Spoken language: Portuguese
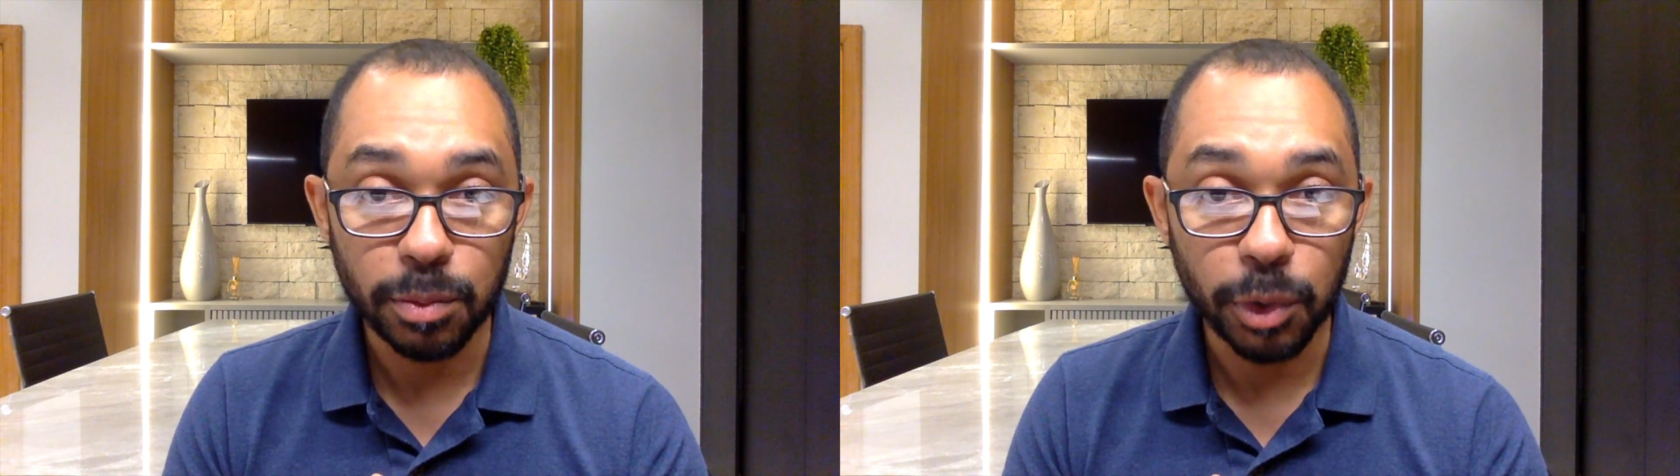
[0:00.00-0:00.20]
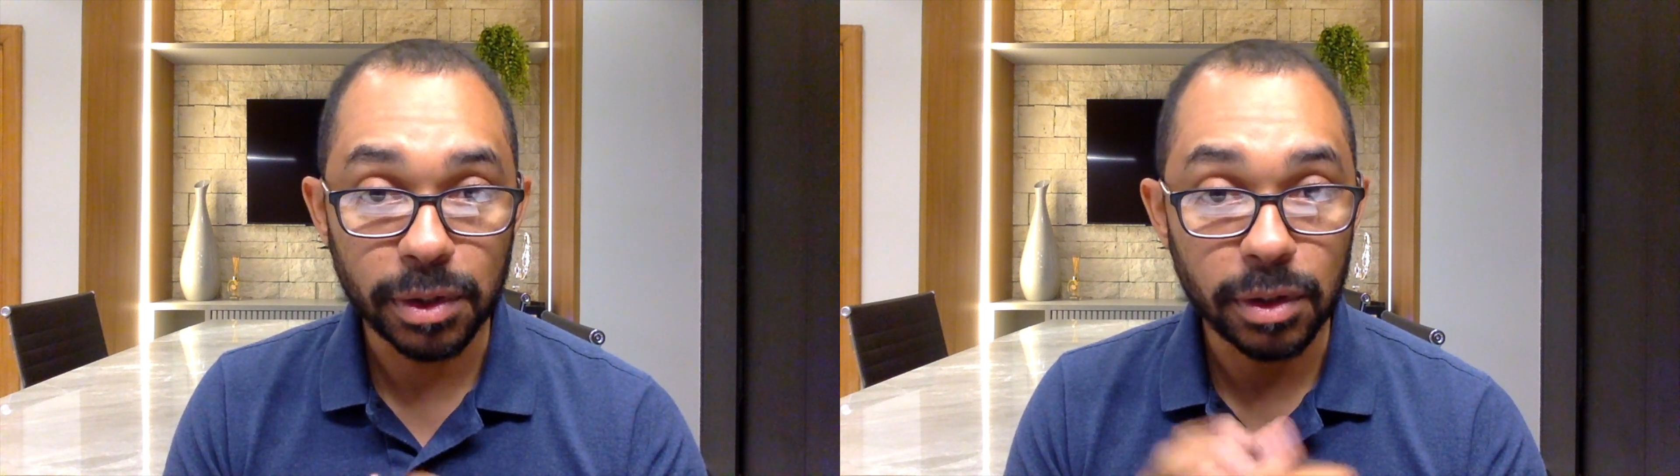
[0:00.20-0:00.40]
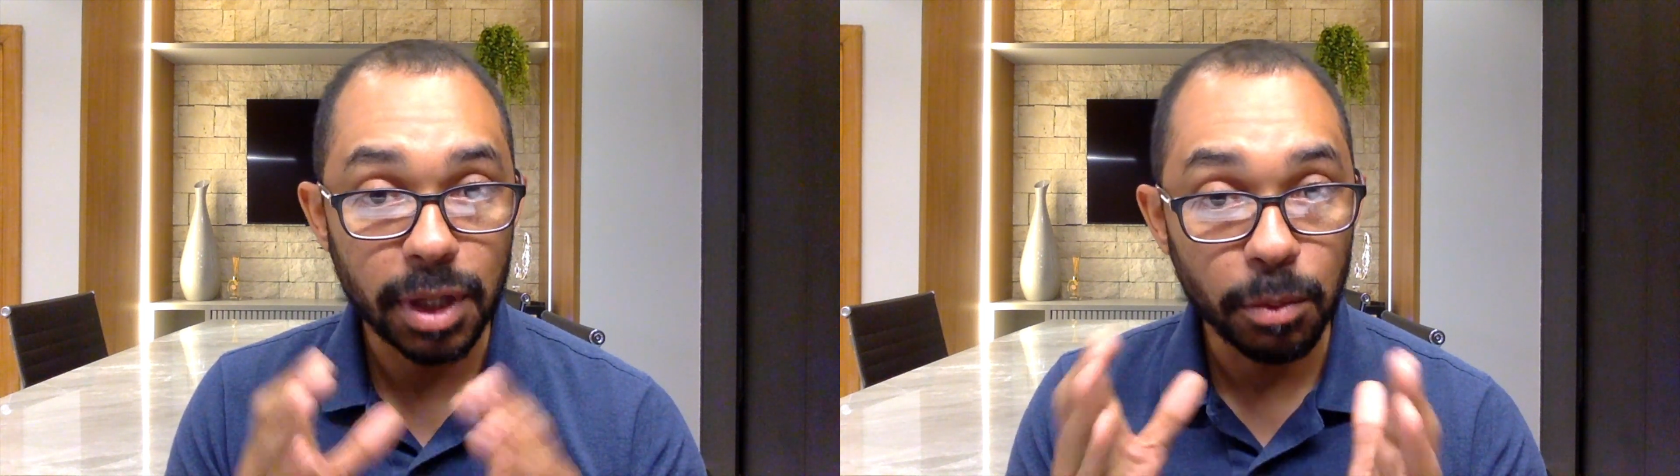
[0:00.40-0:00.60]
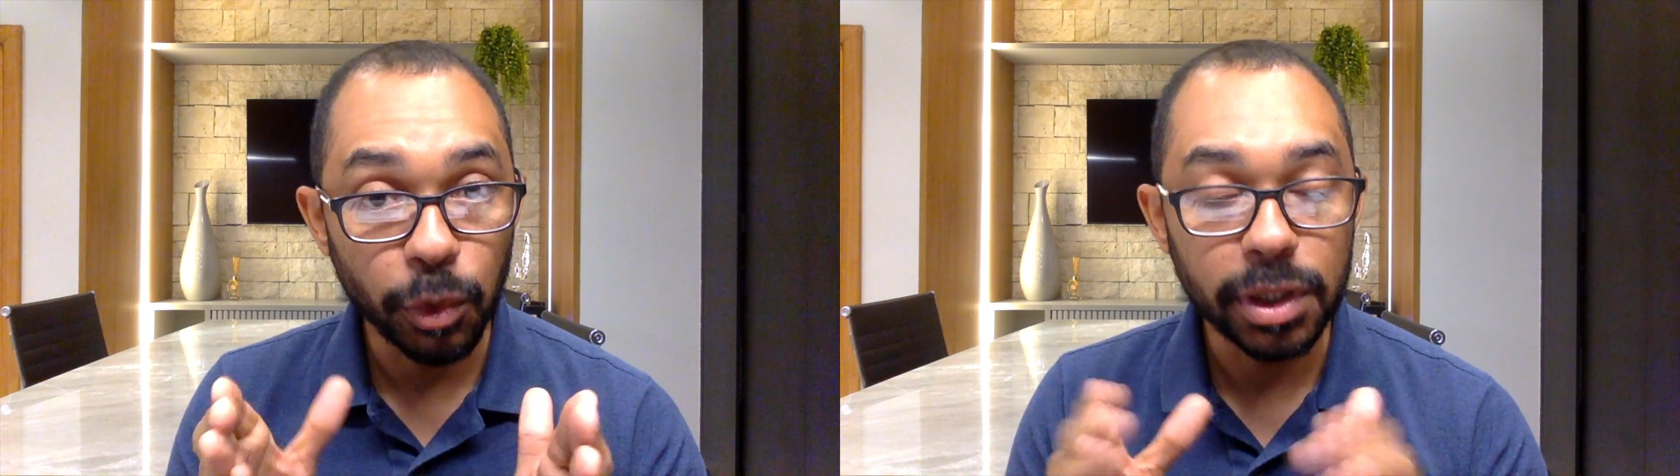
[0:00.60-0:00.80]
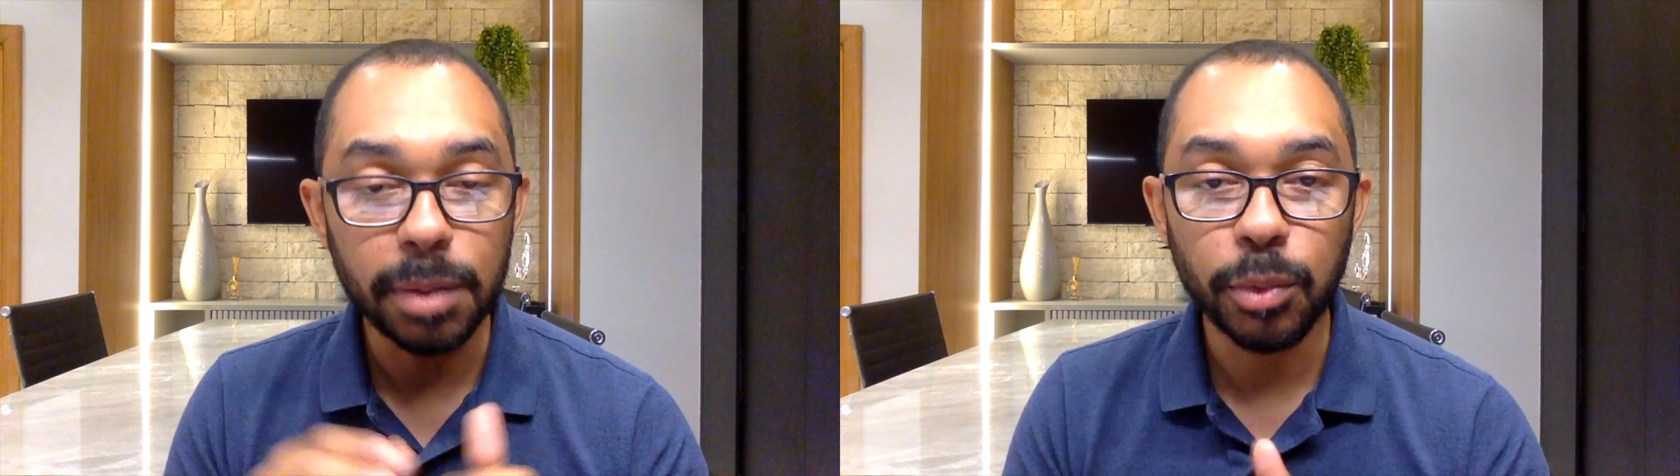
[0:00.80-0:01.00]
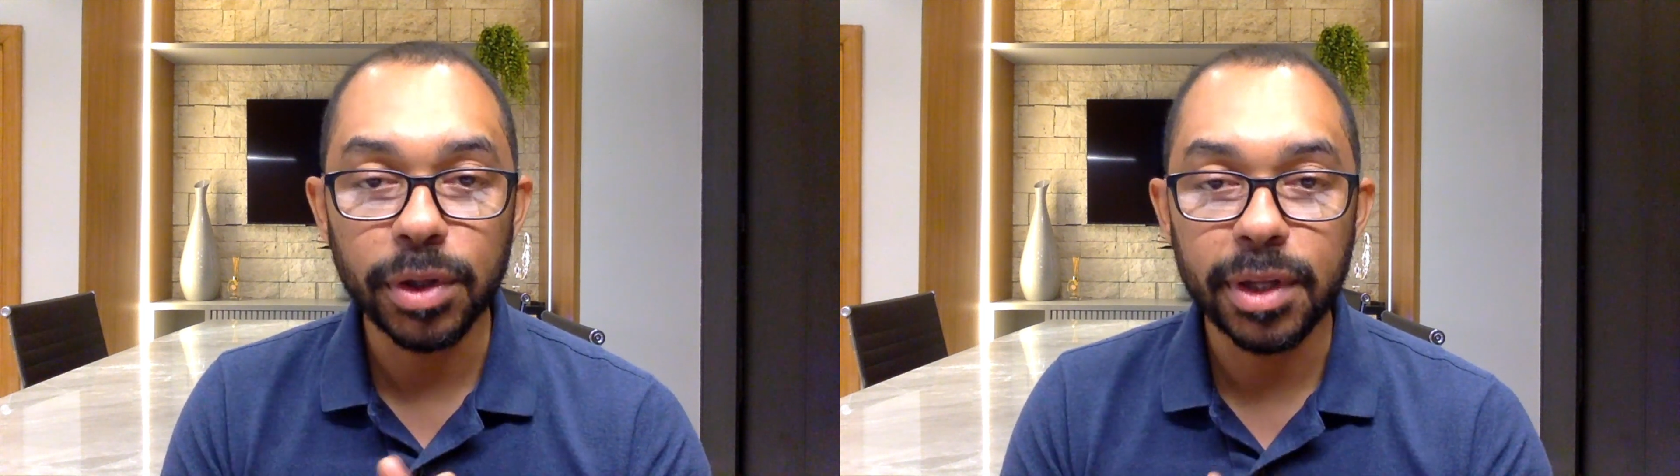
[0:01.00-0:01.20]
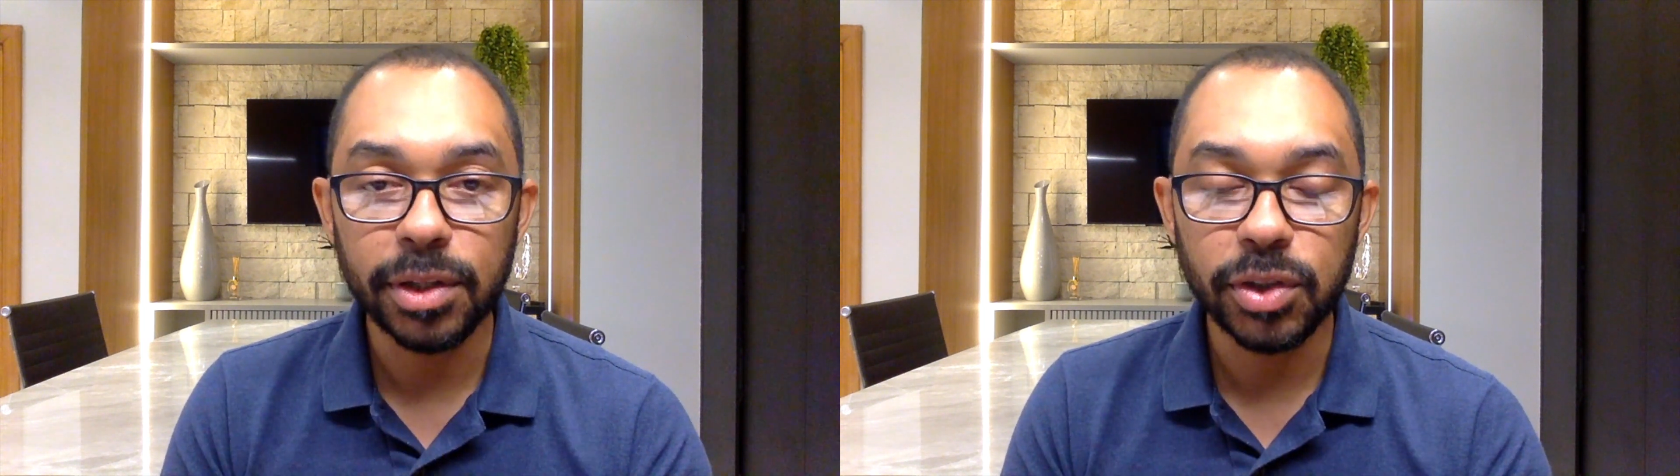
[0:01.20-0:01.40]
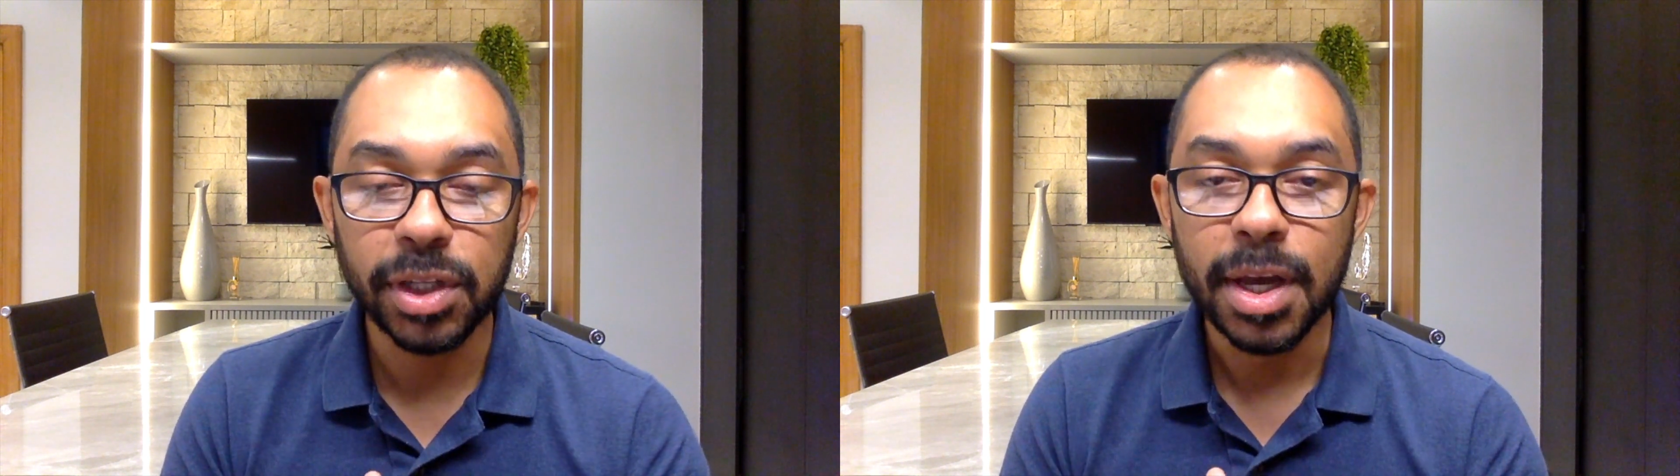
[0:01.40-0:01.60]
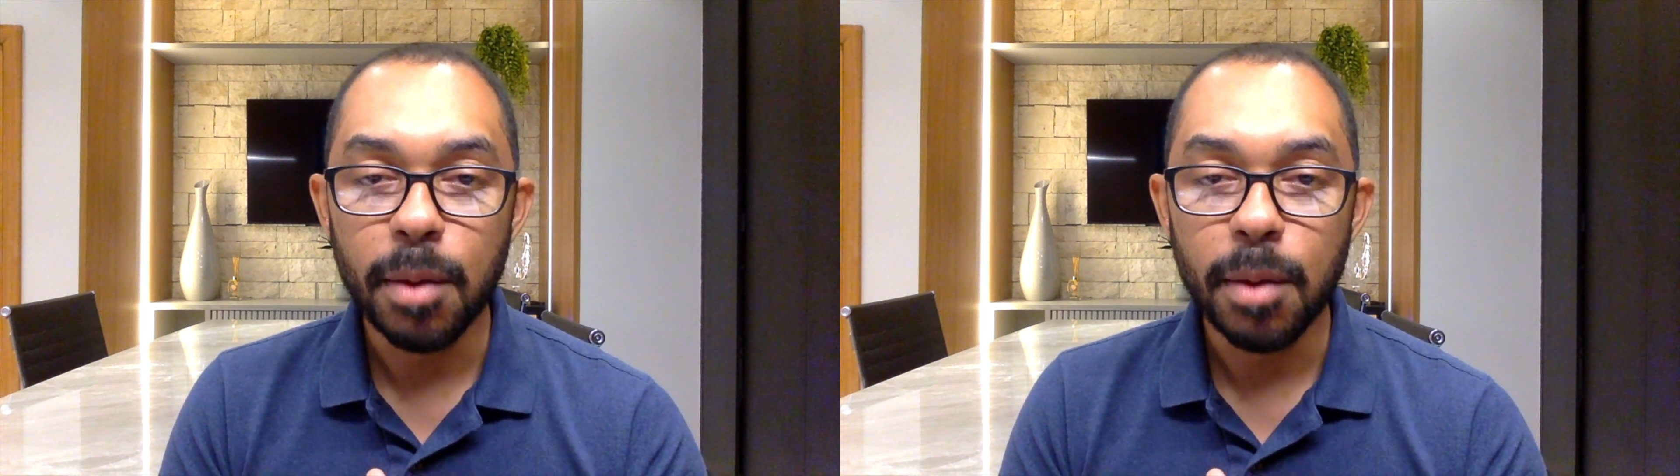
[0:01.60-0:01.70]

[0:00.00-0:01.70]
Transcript: Portanto, é muito importante